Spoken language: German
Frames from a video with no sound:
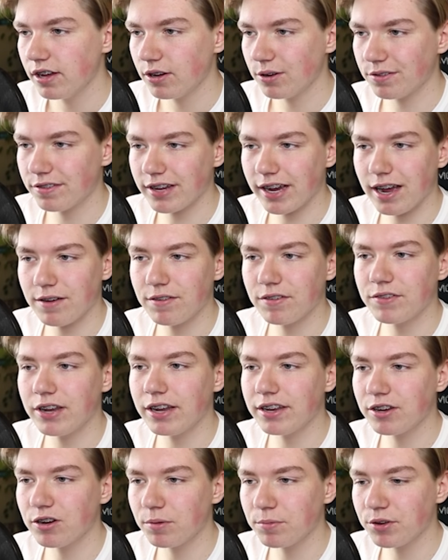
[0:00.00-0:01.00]
Und zack, haben wir
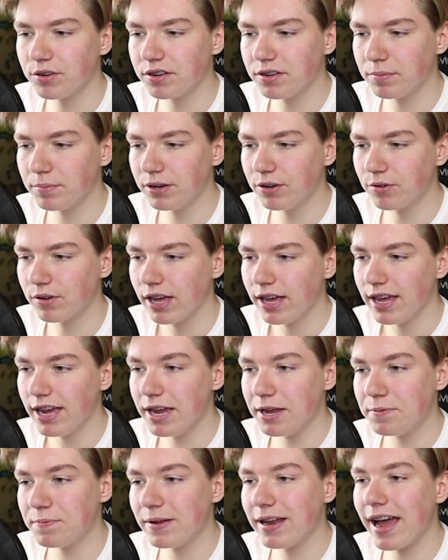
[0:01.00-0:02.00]
wieder die Community-Bindung.
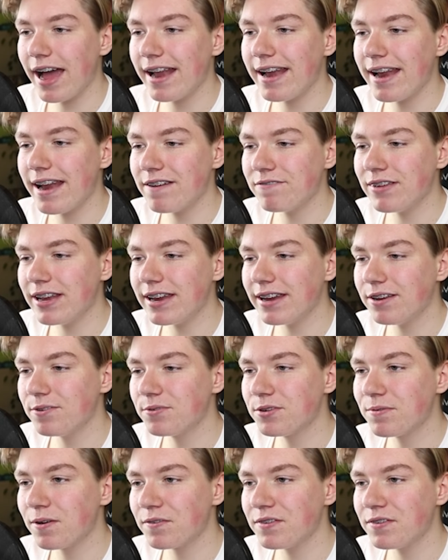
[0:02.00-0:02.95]
Ich bin ja einer der wenigen YouTuber